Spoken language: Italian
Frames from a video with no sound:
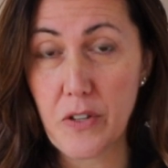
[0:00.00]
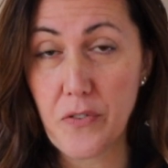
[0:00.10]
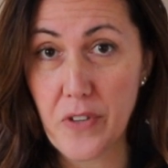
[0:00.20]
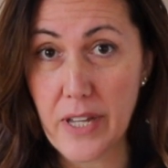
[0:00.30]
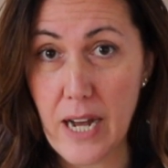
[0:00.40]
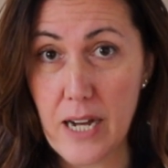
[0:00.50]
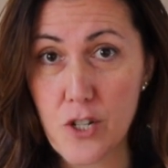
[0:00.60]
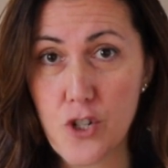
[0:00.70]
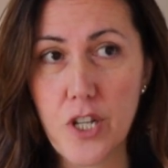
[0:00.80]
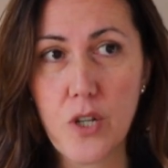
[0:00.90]

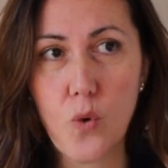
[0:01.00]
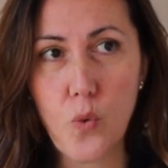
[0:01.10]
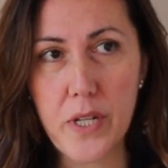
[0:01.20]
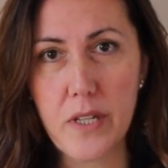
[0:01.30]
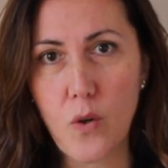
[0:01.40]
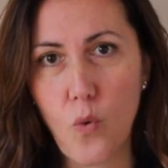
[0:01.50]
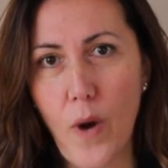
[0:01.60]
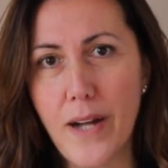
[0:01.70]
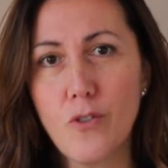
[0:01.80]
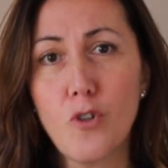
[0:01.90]
efficace. Quindi
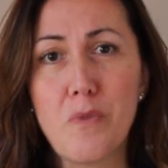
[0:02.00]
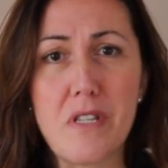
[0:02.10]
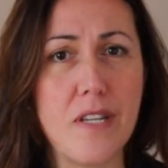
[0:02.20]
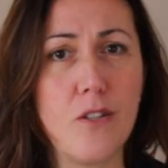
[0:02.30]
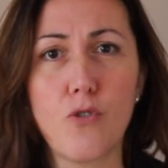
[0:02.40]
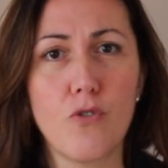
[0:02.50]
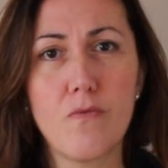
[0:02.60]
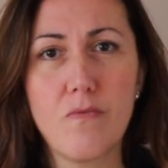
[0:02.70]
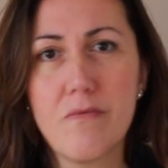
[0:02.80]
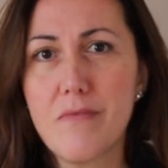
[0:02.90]
quando mi sento
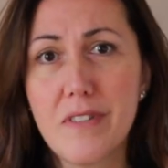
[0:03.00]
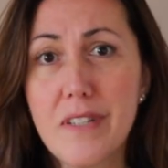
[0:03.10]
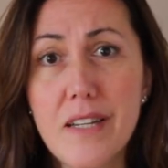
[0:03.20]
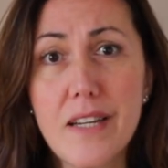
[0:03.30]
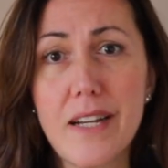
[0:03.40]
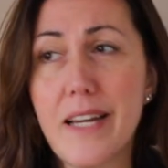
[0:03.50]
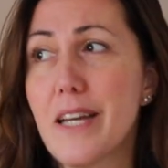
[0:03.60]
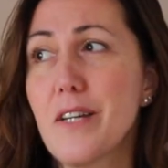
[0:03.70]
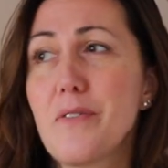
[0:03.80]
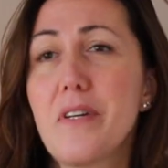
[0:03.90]

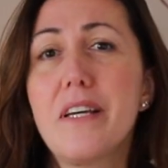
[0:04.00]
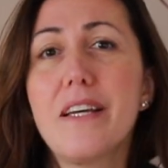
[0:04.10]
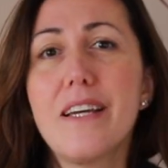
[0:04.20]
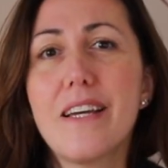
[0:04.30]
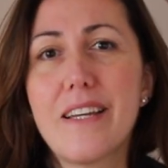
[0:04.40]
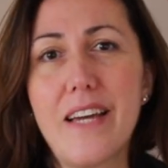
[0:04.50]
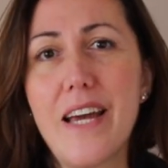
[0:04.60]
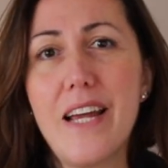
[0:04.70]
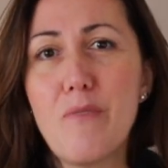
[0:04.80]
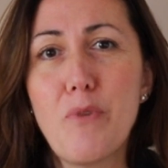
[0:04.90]
dire
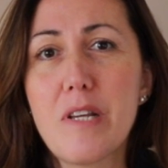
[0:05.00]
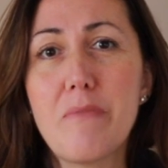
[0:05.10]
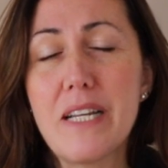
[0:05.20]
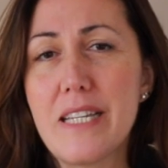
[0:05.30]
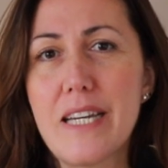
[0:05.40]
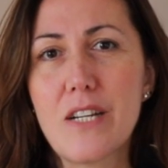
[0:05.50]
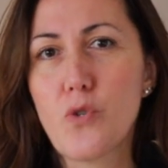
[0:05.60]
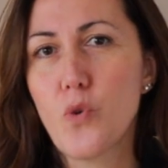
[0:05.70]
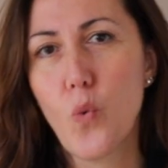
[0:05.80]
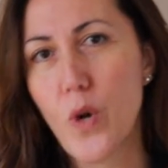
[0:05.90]
che le buone maniere
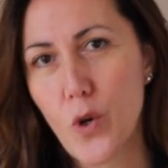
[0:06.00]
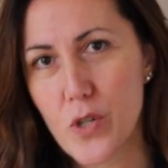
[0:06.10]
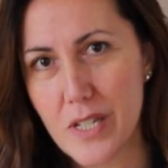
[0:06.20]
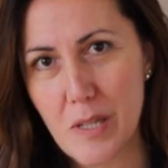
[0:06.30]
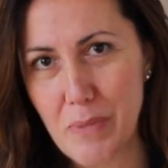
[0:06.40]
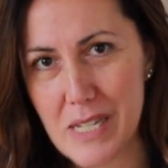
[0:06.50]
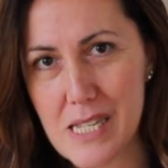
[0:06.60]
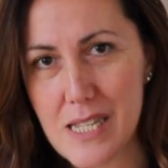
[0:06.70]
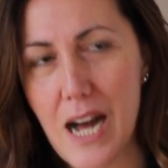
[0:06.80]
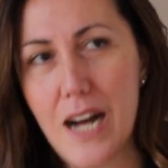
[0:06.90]
sono un qualcosa di
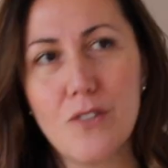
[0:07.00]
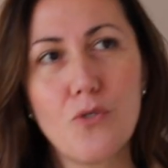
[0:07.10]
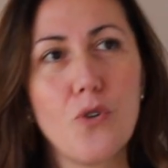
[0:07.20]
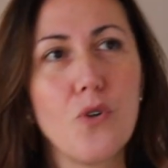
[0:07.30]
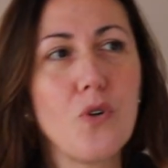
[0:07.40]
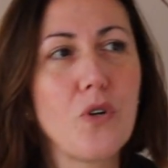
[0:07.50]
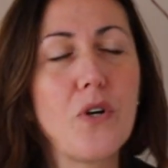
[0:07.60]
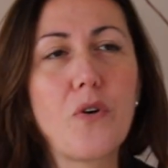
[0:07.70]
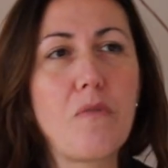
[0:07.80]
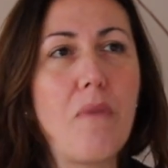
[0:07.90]
passato, che
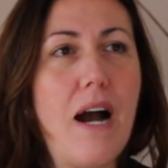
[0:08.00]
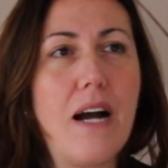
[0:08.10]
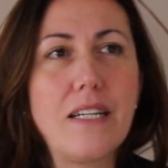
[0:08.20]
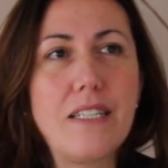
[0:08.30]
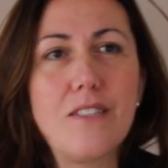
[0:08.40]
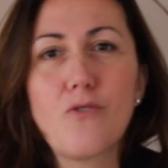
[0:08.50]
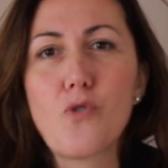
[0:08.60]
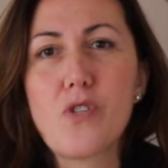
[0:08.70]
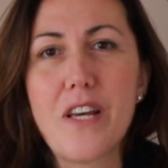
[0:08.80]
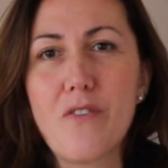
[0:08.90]
ormai non
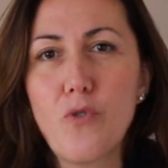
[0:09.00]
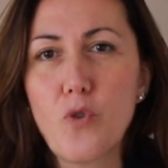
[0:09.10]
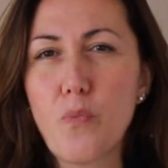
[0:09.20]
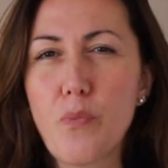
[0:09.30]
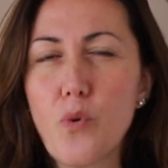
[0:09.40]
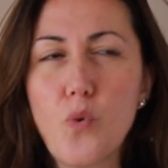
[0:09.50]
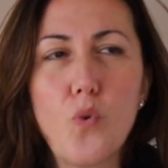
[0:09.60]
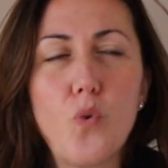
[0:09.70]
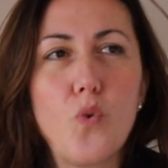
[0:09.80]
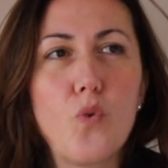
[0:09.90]
servono
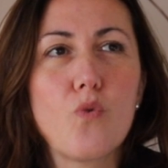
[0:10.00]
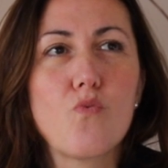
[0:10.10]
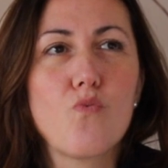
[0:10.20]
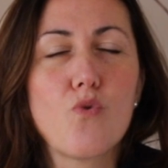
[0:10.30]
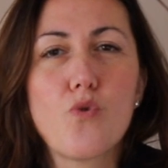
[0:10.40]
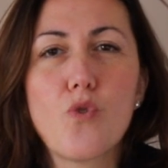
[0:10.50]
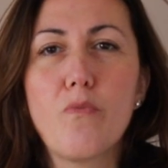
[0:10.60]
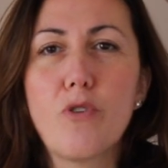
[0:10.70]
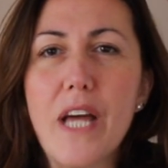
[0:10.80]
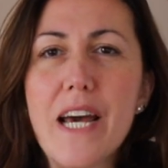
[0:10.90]
più, non, non sono
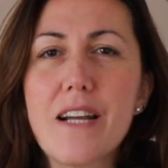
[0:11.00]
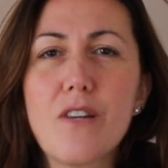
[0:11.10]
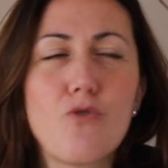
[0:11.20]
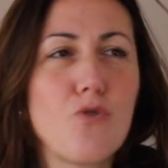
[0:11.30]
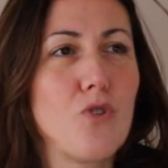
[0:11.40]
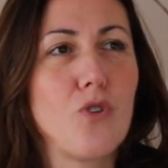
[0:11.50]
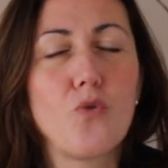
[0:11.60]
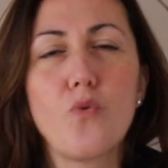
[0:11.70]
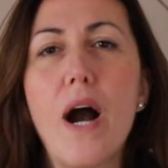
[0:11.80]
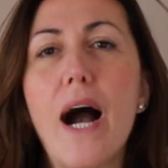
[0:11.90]
moderne, non sono
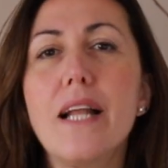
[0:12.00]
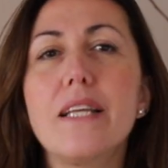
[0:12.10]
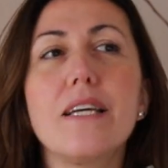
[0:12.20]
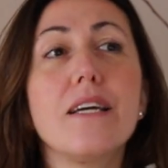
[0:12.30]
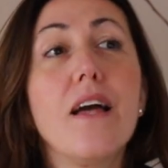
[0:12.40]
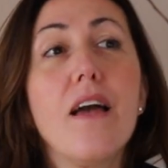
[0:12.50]
attuali,